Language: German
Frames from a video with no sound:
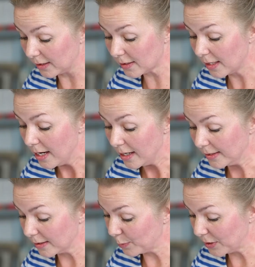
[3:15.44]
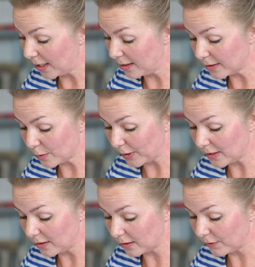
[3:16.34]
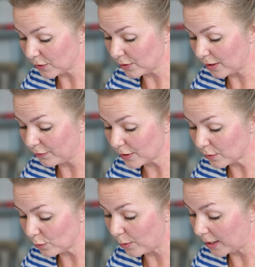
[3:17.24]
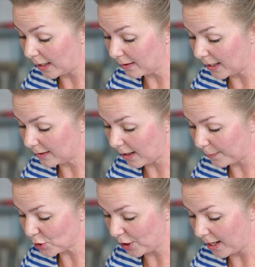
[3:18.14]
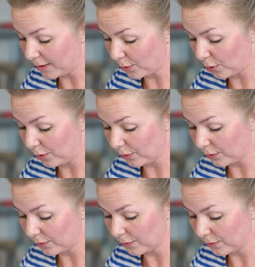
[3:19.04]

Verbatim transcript: ist. Es ist bisher nichts passiert, was unser Wissen umeinander hätte abschneiden können.